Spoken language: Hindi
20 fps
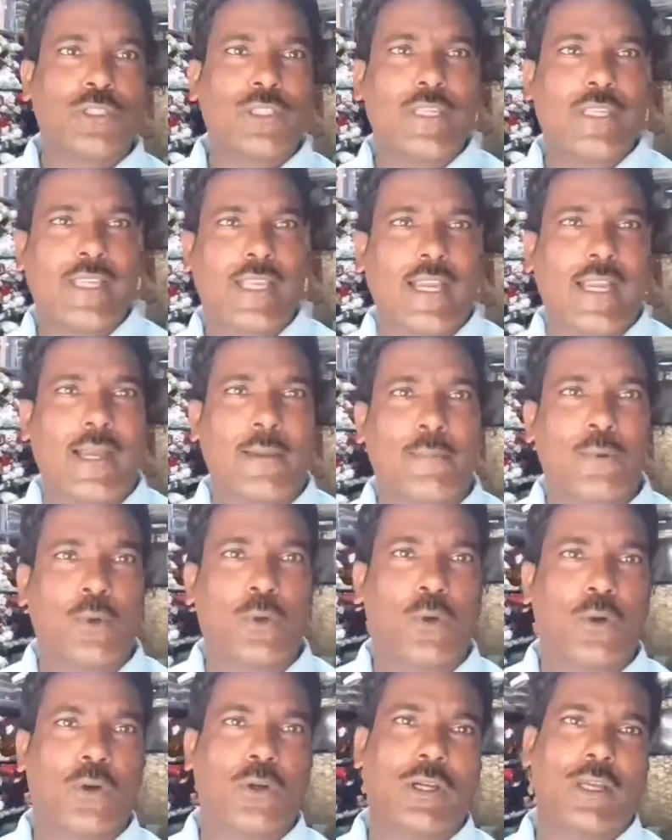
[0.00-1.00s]
होती है कि आप
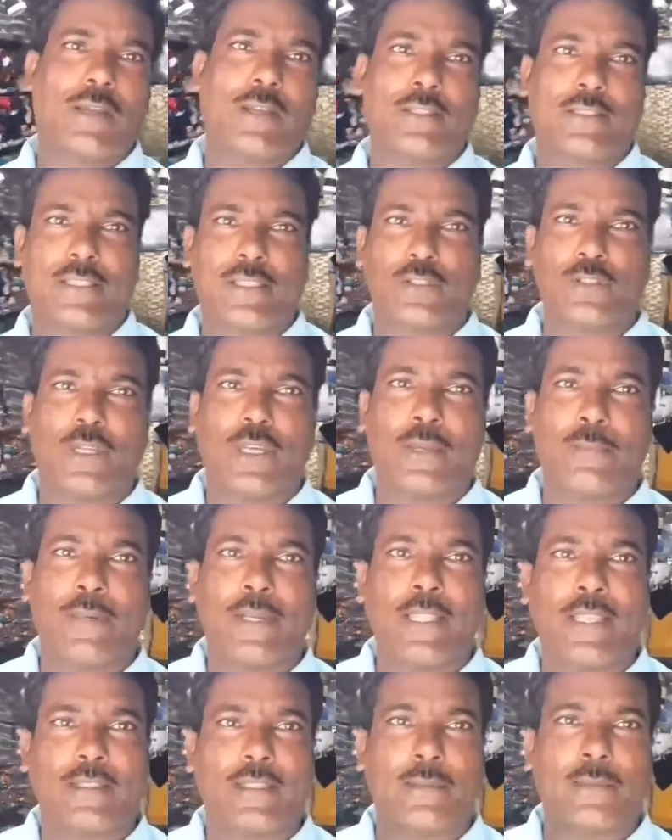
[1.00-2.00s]
लोगों के से जो है
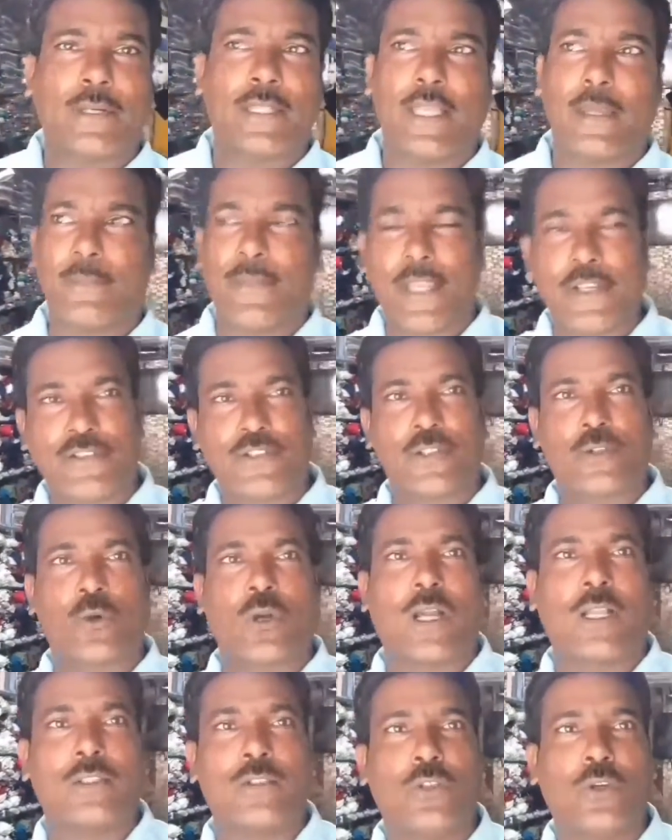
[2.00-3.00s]
बढ़िया से बढ़िया बेस्ट
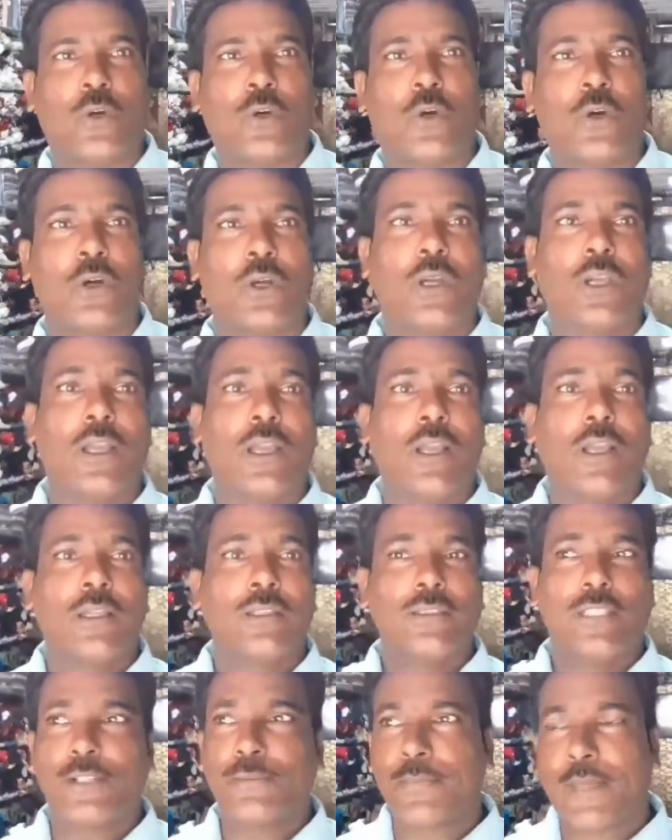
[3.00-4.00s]
दुकान जो हो
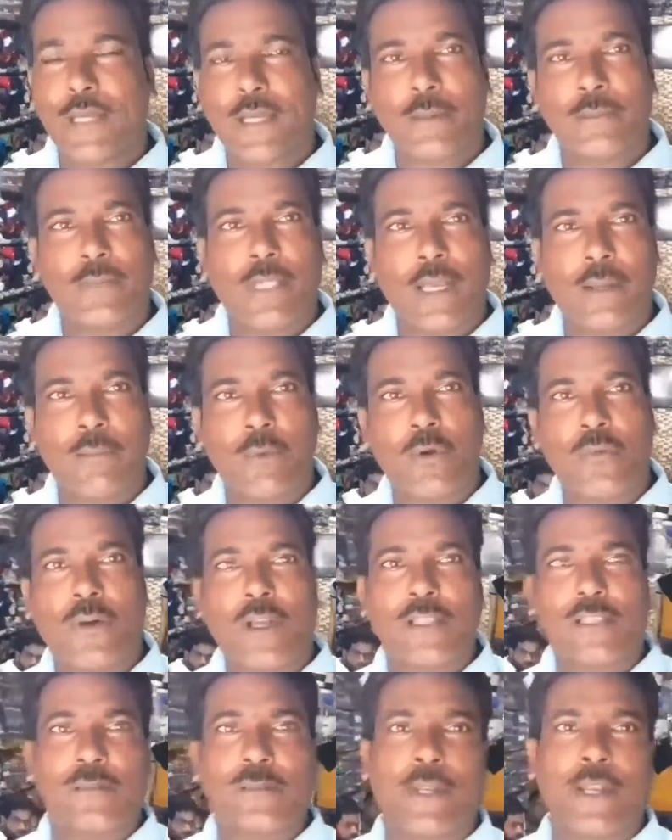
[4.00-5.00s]
जिसमें कम दाम हो
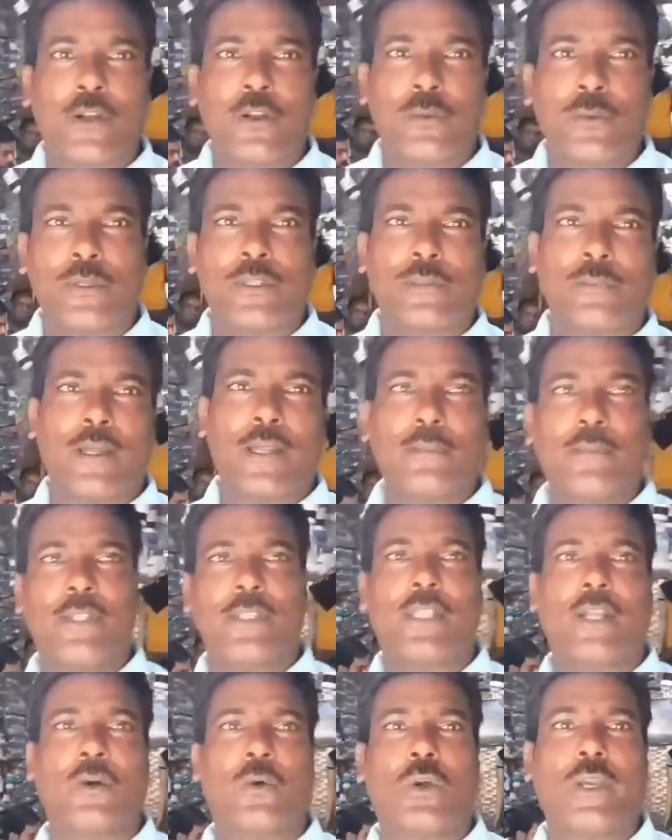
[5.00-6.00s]
वाजिब रेटों में सामान
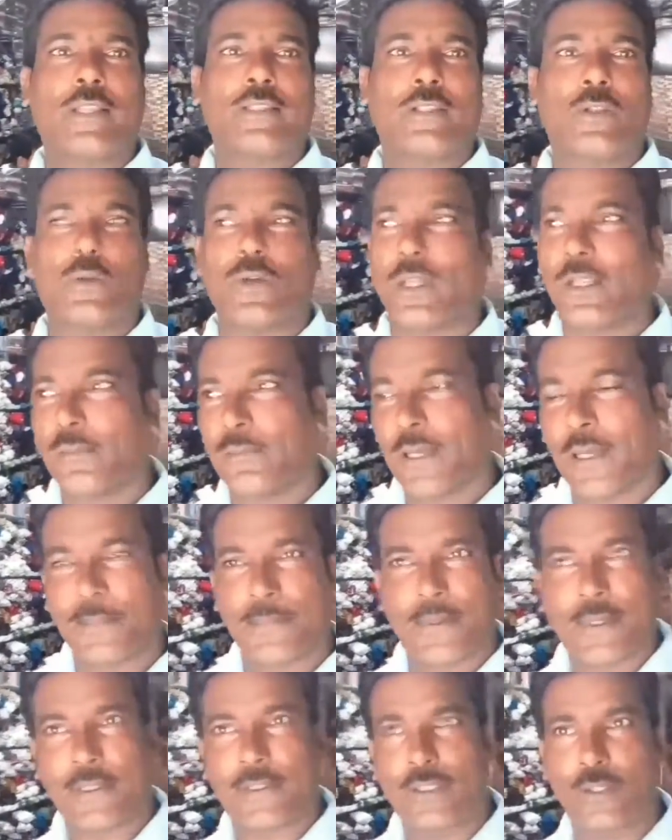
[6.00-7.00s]
मिलता हुआ ऐसी दुकानें मैं
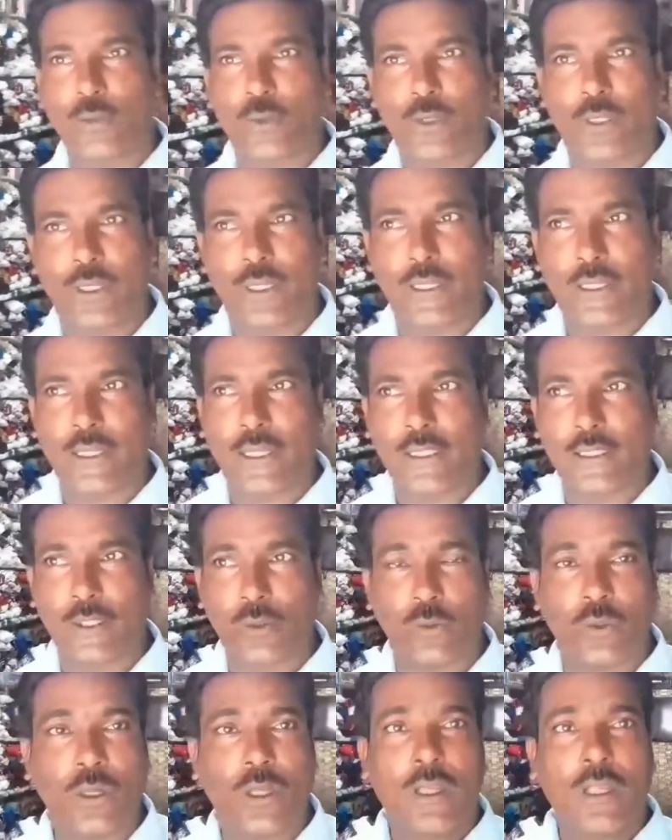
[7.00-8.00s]
आपके से ढूंढ के लेके
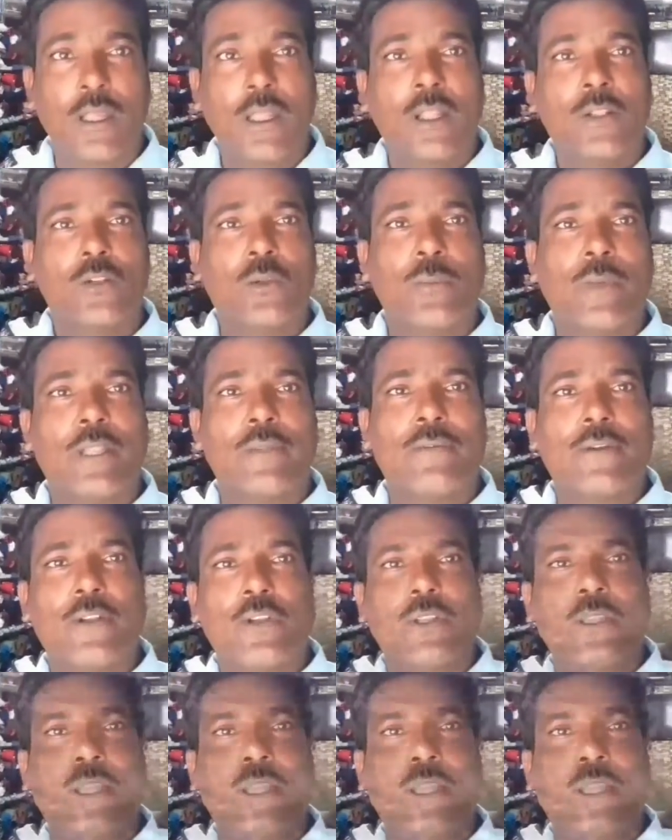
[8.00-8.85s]
आता हूँ तो मेरी